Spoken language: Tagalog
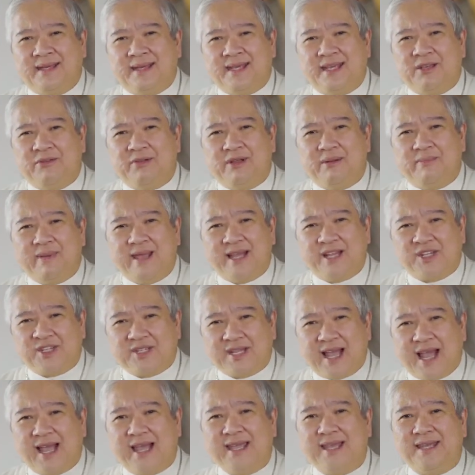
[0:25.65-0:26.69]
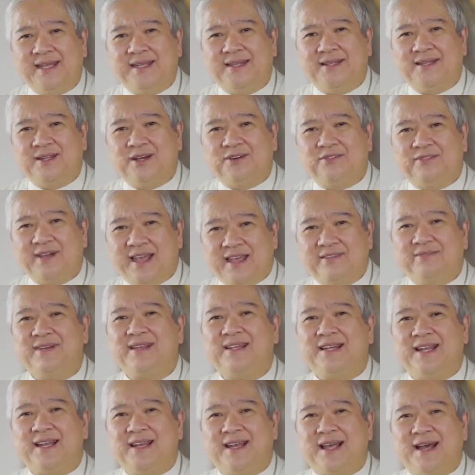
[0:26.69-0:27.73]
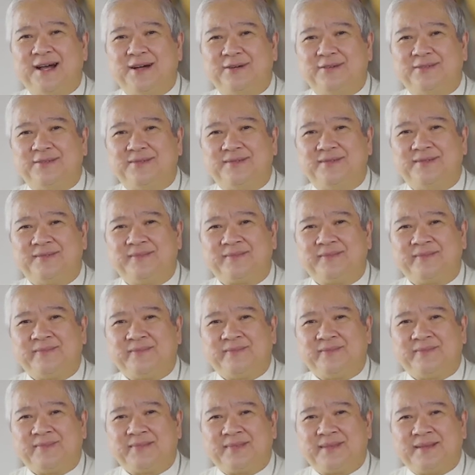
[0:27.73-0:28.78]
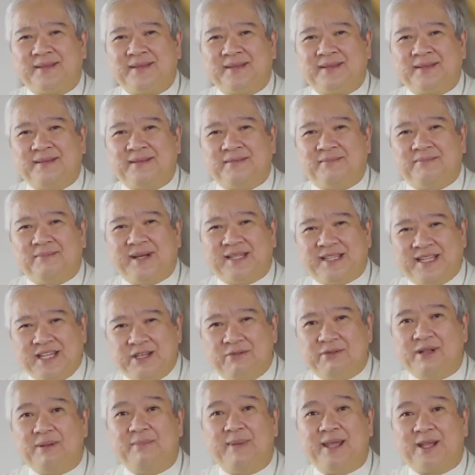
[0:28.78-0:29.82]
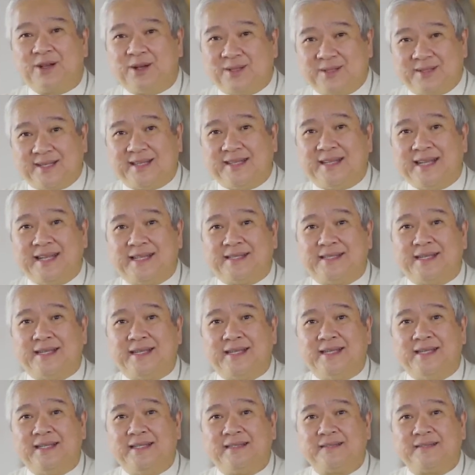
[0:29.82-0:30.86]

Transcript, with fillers: He will be a sign of heavenly love, but he will be contradicted.